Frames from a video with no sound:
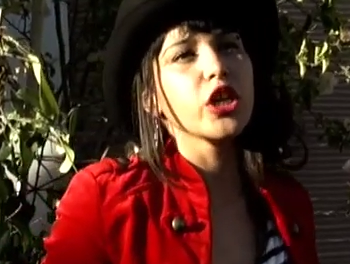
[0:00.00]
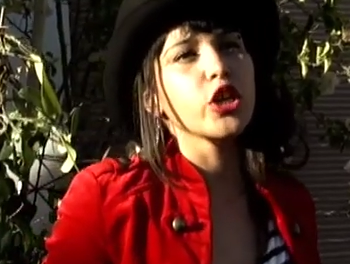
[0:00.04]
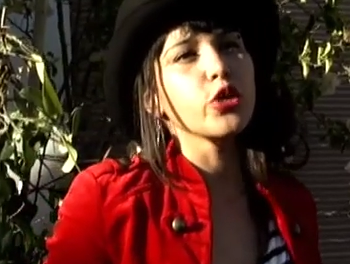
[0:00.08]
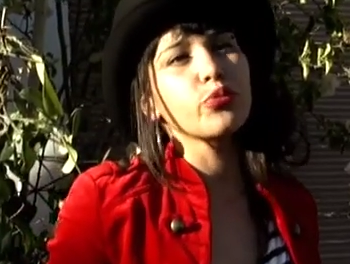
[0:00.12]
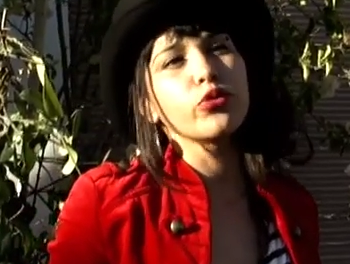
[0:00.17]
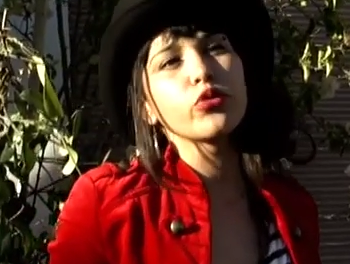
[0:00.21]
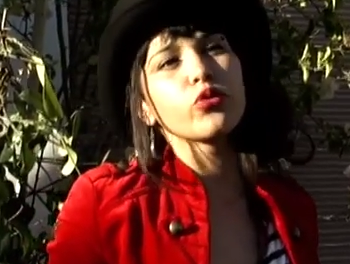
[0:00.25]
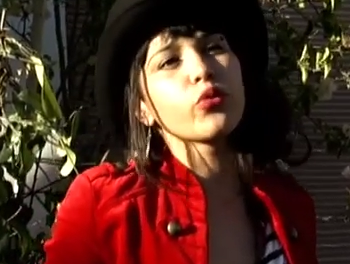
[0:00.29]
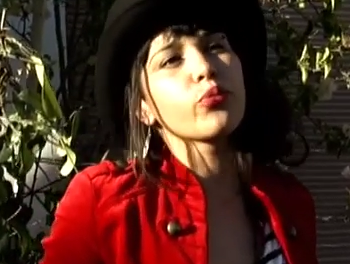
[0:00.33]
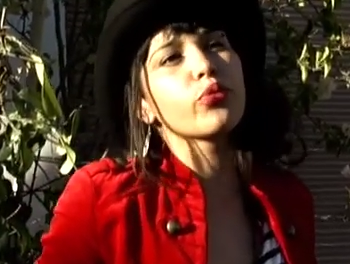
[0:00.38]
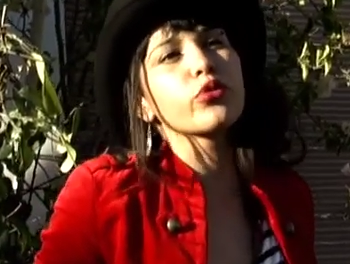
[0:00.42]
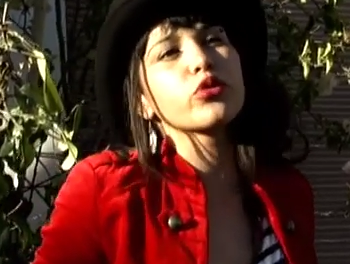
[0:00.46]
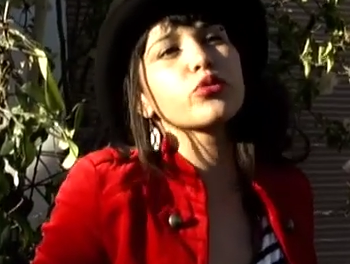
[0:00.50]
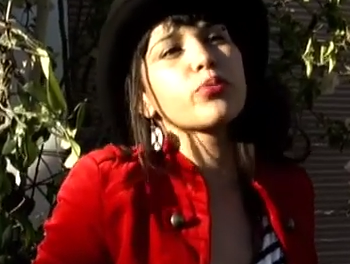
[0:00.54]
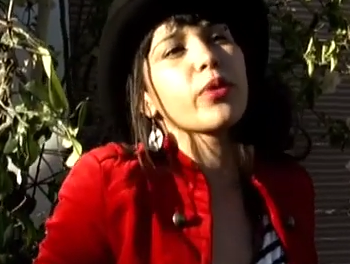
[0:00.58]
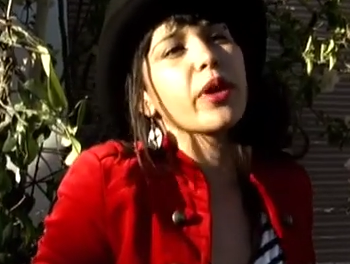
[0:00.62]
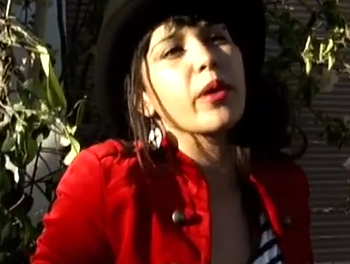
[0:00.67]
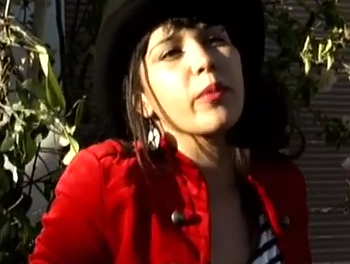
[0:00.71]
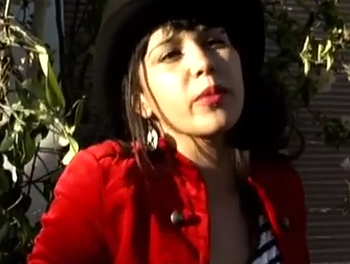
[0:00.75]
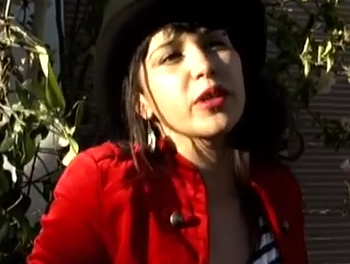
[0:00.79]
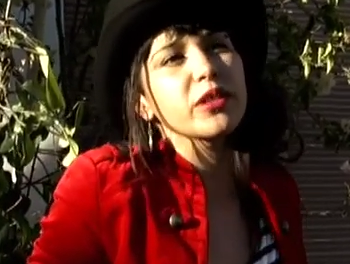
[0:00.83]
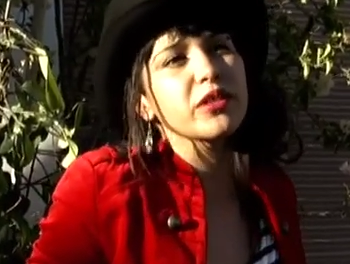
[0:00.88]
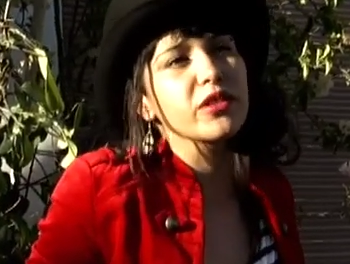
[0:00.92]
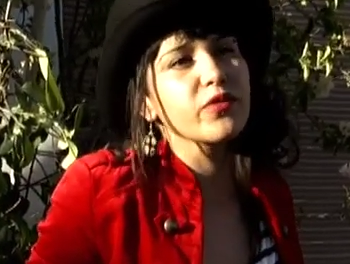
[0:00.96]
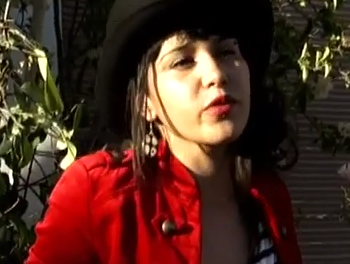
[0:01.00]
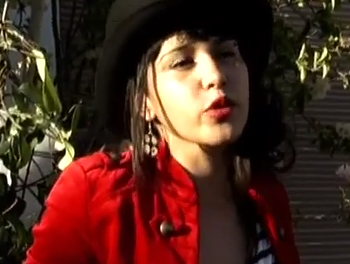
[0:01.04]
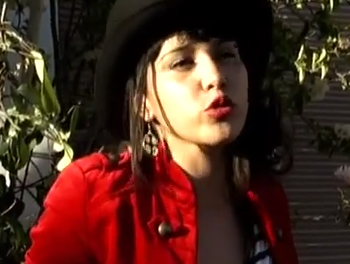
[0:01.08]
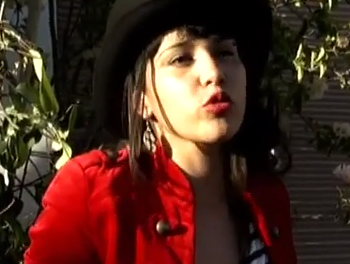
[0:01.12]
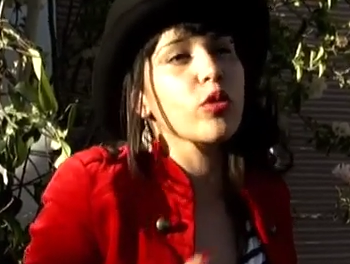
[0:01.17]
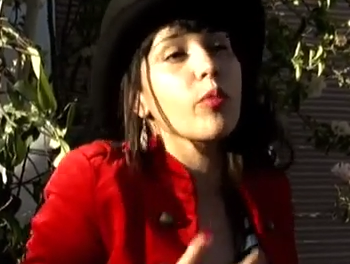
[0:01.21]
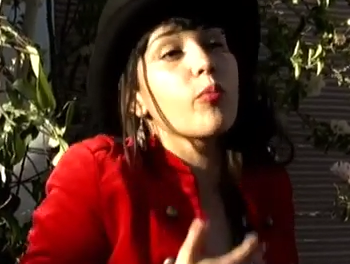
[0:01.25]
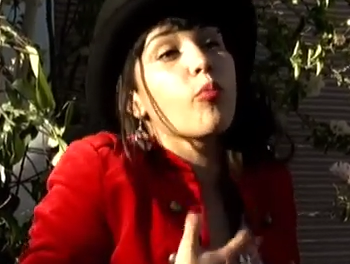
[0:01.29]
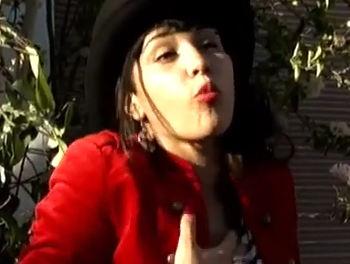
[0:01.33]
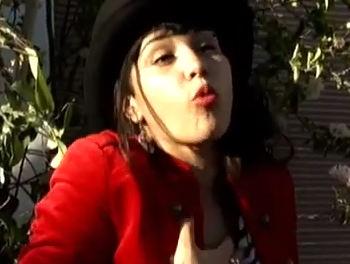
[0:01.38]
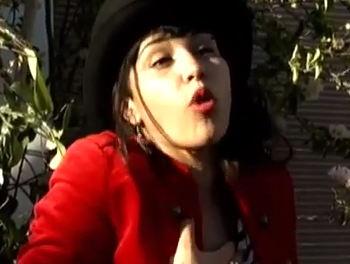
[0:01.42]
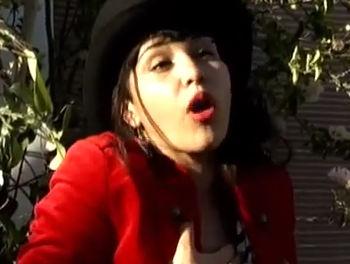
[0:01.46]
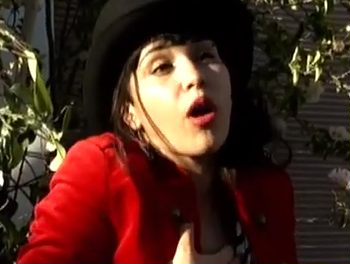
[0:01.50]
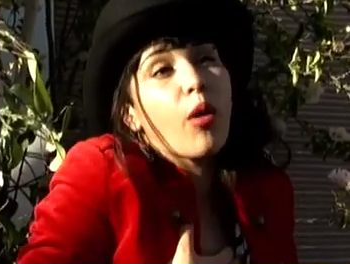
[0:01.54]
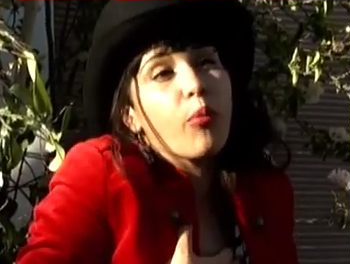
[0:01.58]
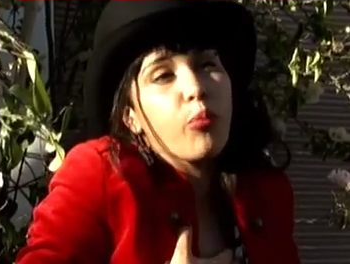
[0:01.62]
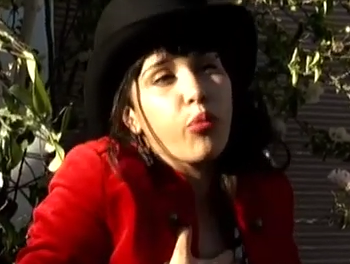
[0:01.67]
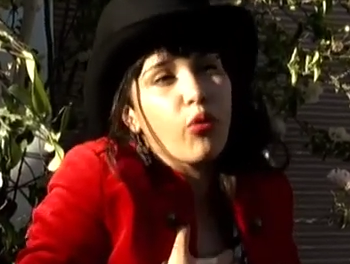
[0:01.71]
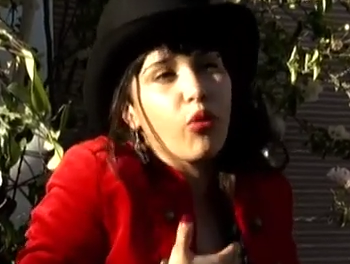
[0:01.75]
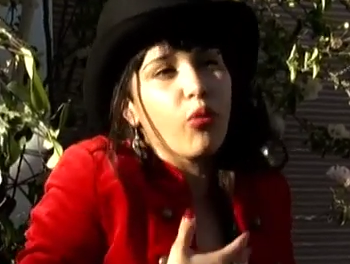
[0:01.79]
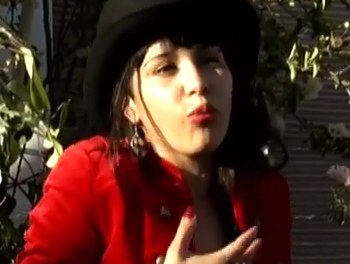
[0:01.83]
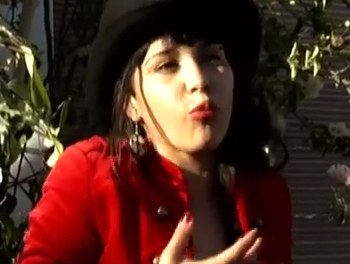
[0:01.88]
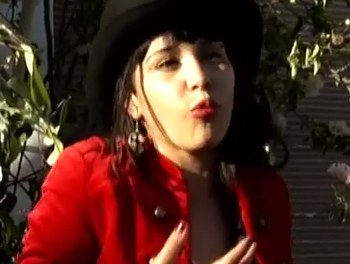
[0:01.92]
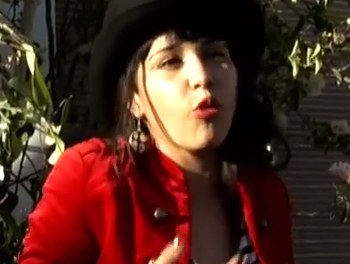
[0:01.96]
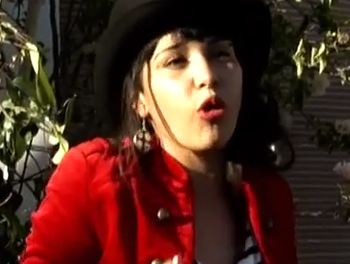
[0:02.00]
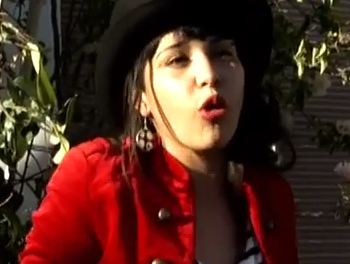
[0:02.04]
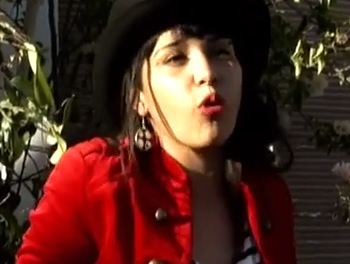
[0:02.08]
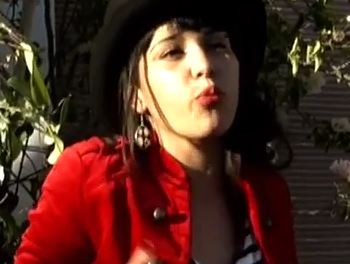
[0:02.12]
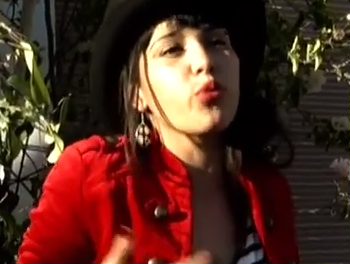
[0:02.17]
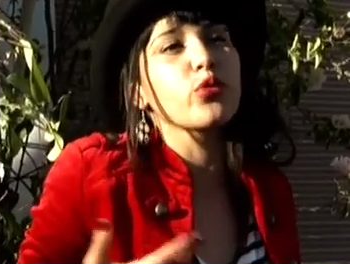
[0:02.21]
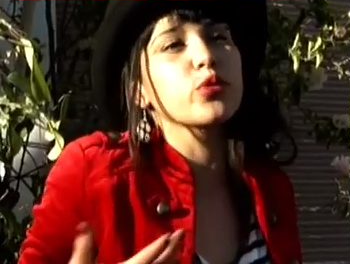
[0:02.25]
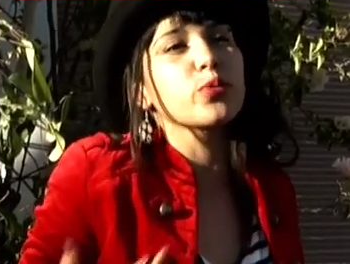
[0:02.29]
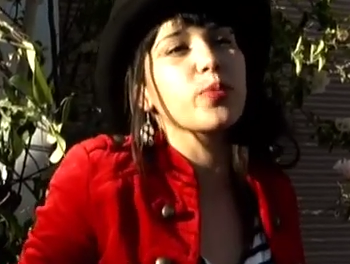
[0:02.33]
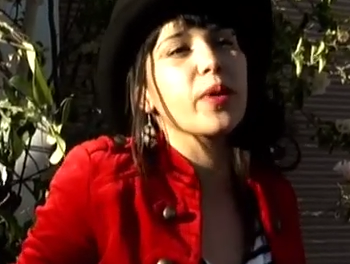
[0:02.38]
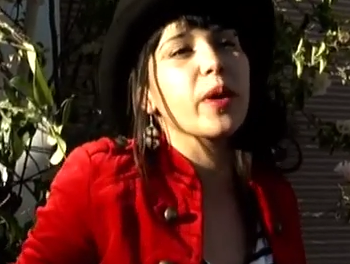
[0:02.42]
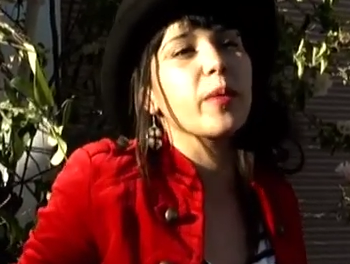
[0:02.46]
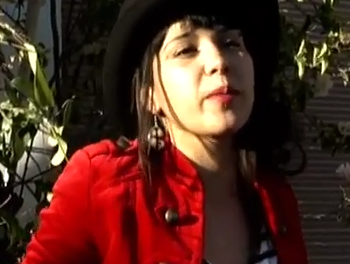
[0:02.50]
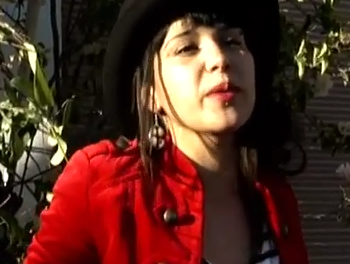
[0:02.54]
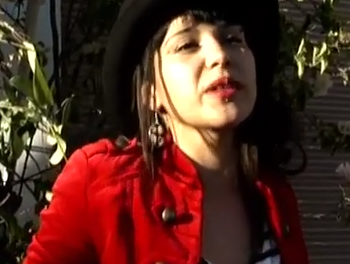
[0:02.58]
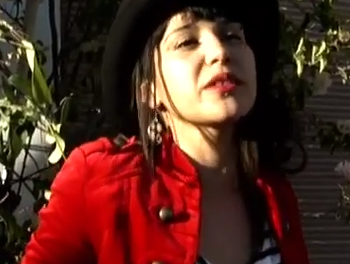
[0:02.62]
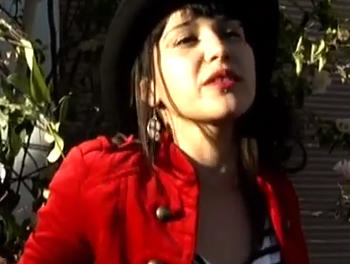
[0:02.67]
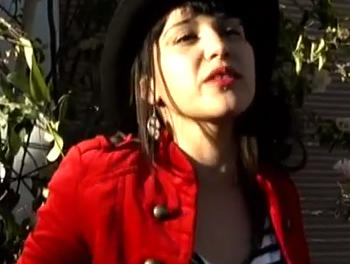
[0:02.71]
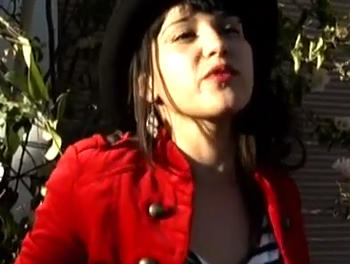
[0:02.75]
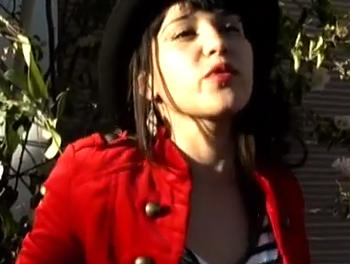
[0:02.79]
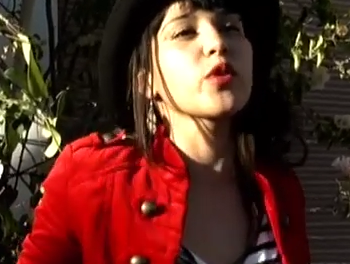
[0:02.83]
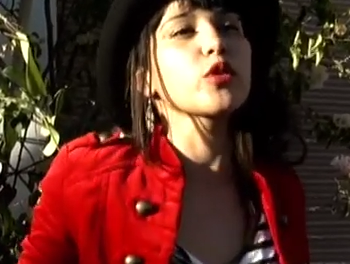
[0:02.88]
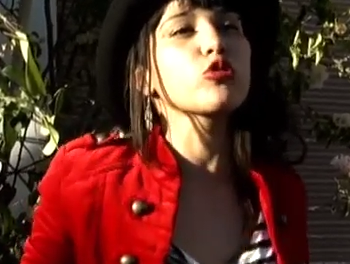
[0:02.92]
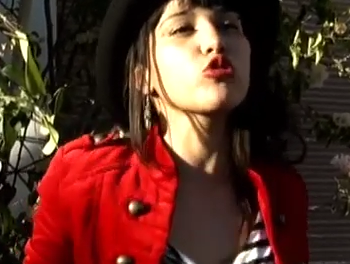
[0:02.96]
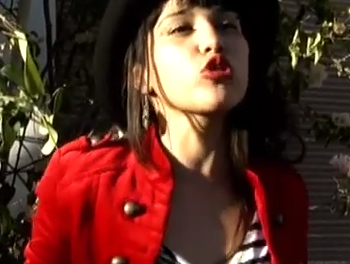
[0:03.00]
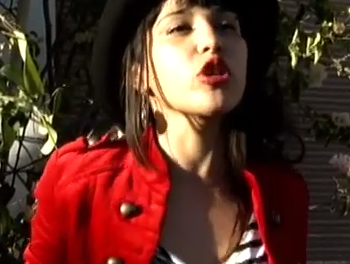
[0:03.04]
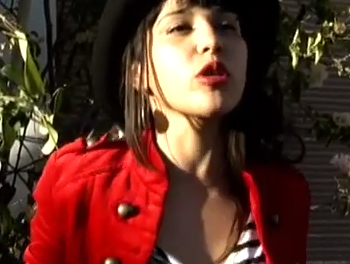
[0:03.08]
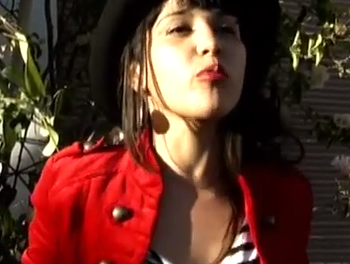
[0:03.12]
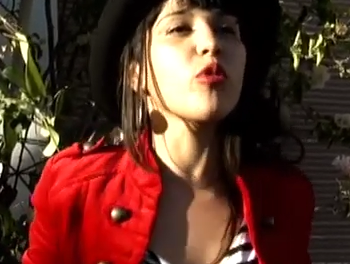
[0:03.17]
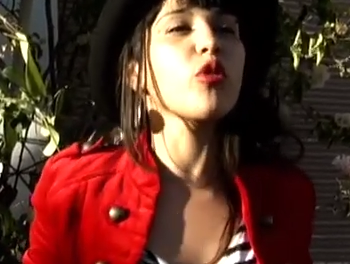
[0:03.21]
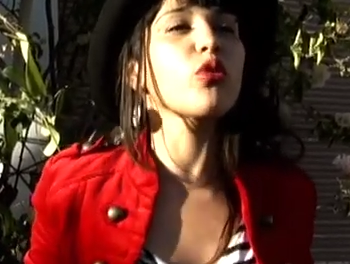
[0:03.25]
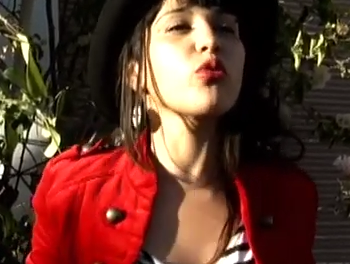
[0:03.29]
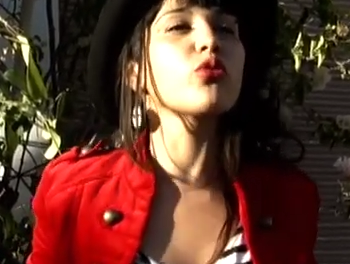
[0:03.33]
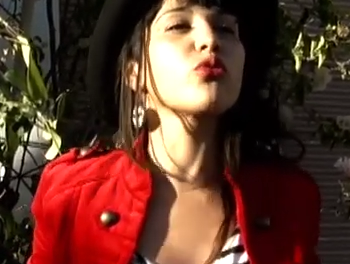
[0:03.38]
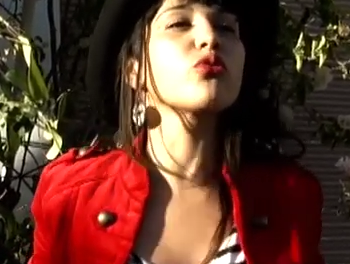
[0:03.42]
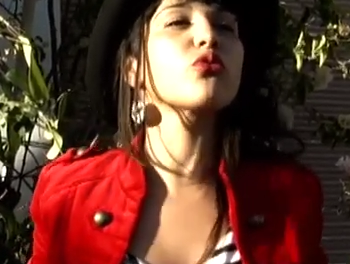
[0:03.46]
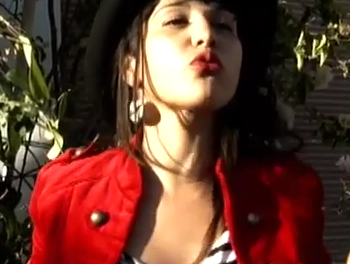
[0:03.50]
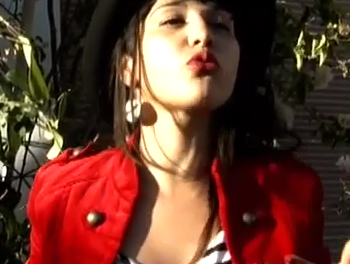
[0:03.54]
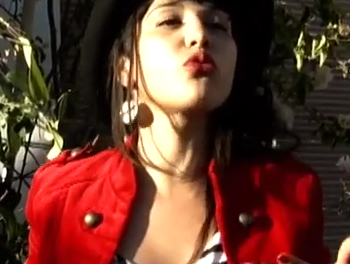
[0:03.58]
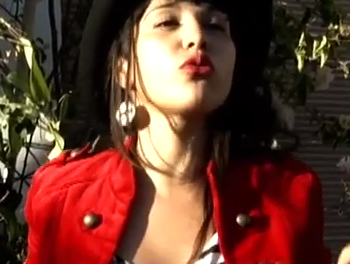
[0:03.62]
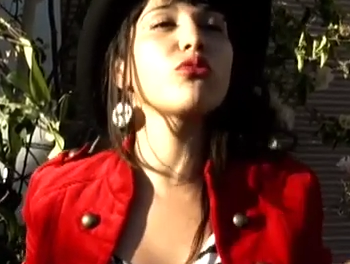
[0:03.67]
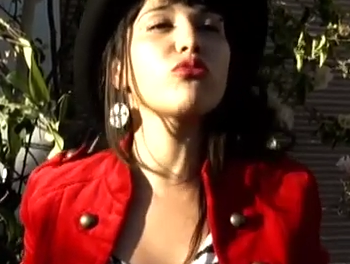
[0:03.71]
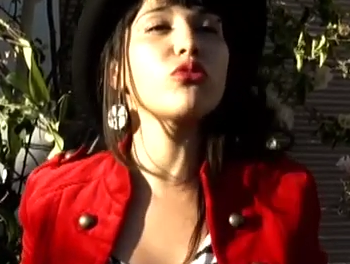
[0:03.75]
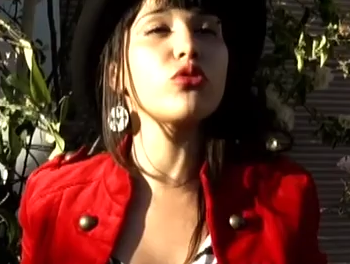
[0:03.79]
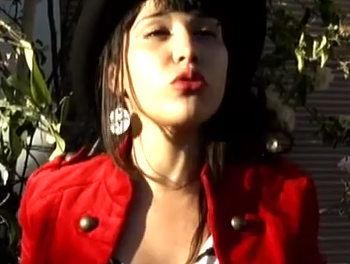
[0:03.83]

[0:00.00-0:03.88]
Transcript: Et puis on peut se permettre éventuellement, moi pour moi, on peut se permettre éventuellement une